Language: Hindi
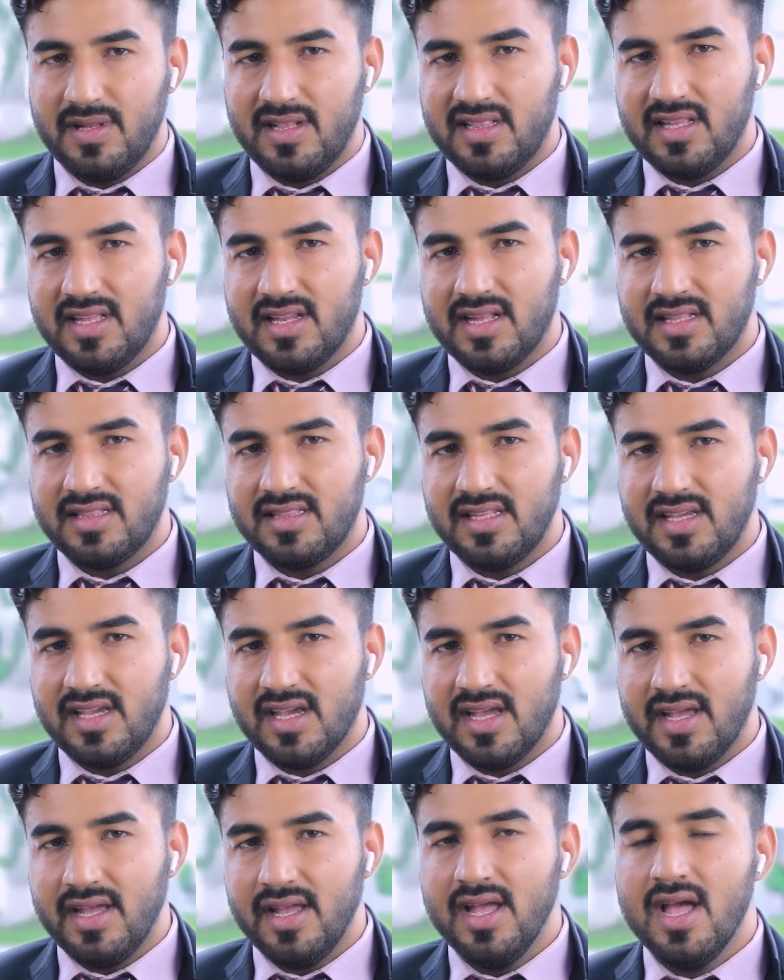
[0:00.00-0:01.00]
मिलती रहती
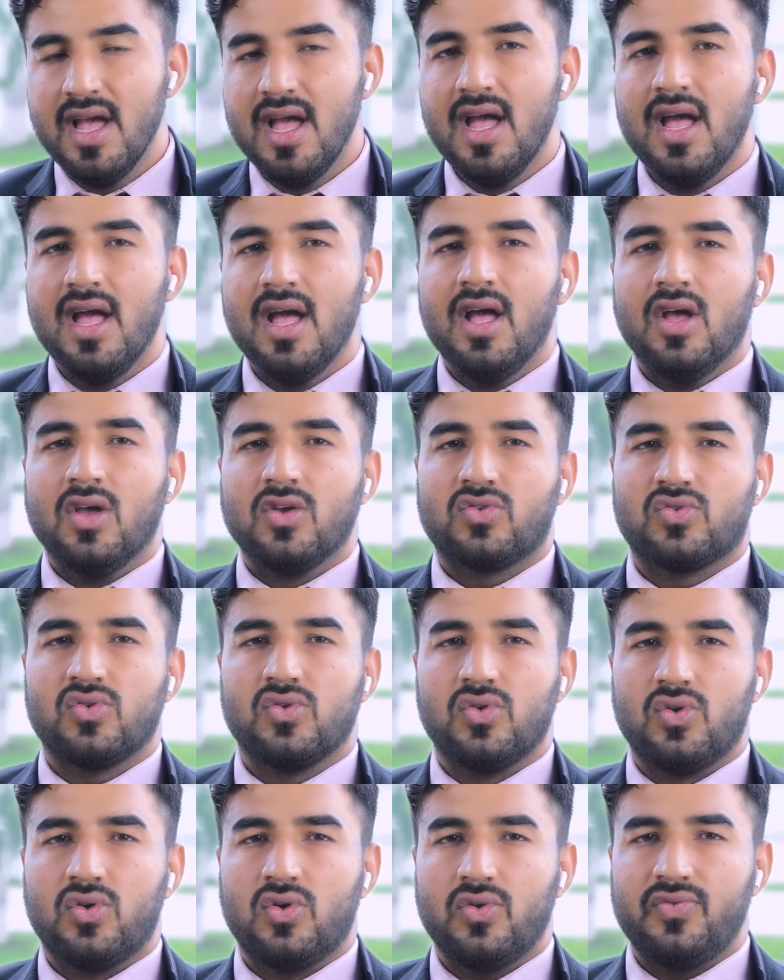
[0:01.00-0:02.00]
हैं सो
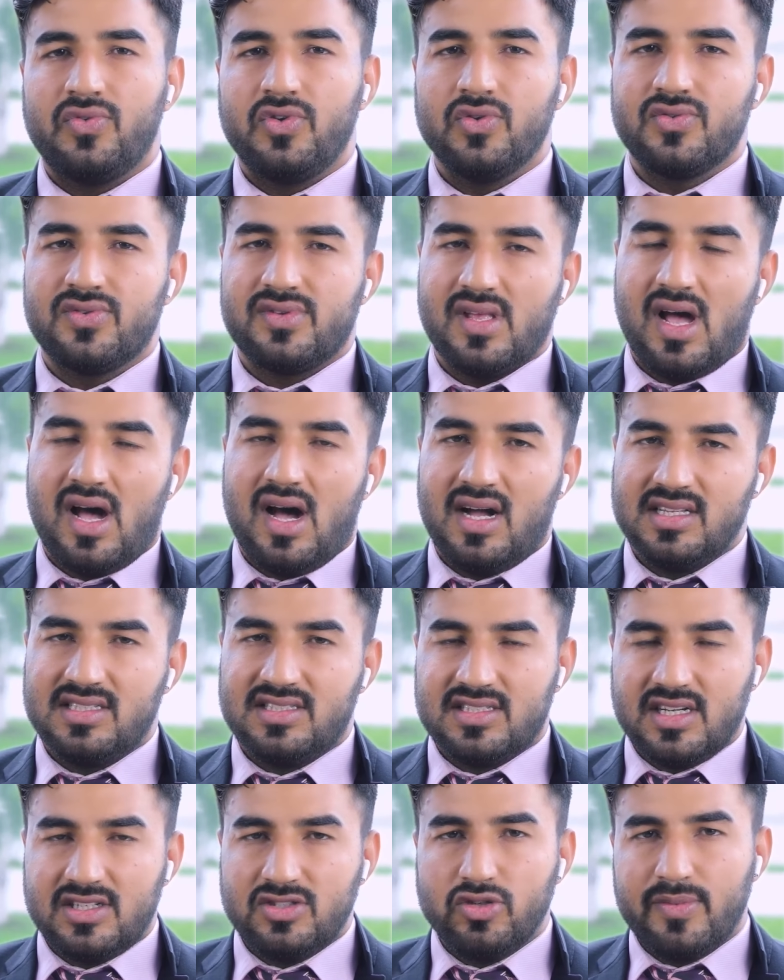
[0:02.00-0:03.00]
so, व्यूज़
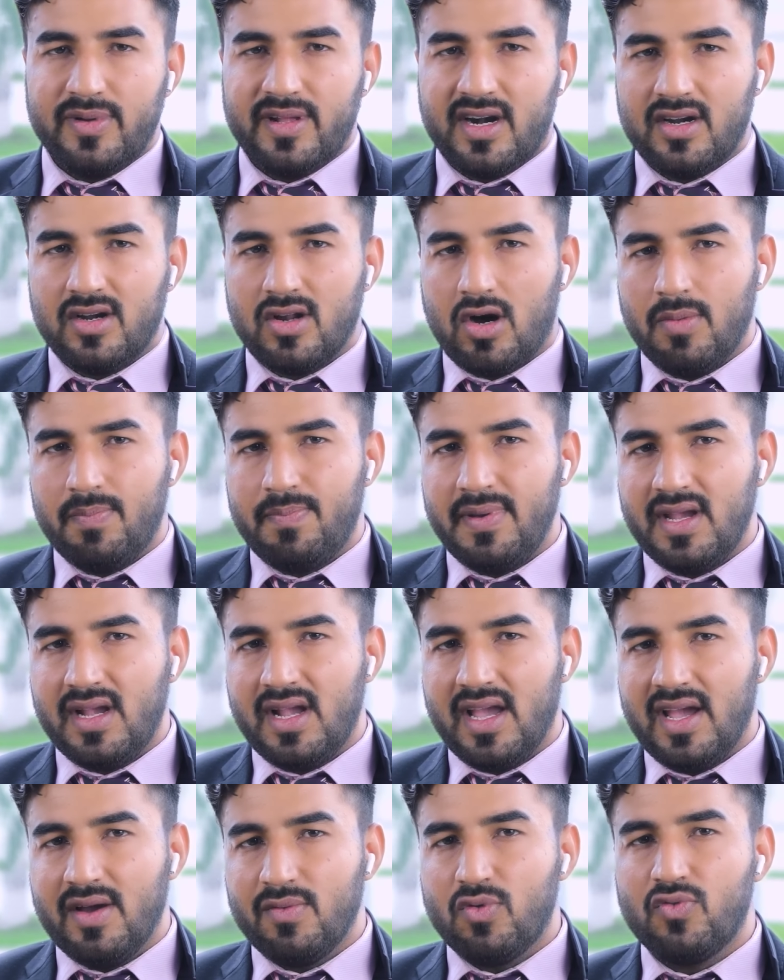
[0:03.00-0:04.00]
आज का जो मेरा
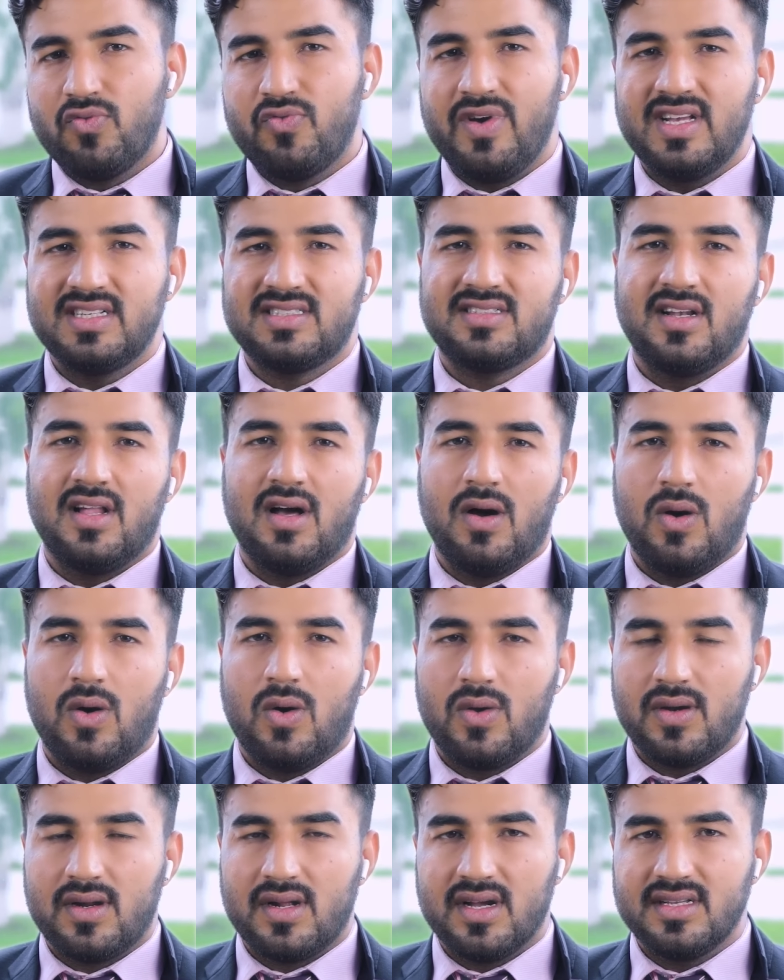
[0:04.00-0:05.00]
टॉपिक है वो वेस्ट
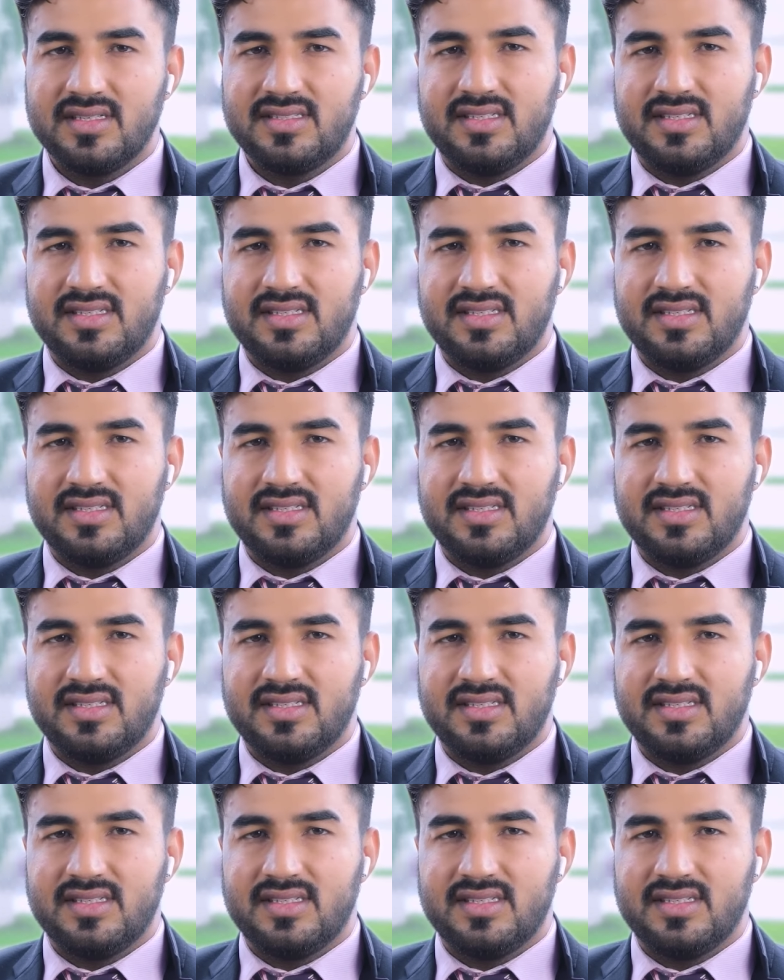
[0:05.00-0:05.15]
लाहौर का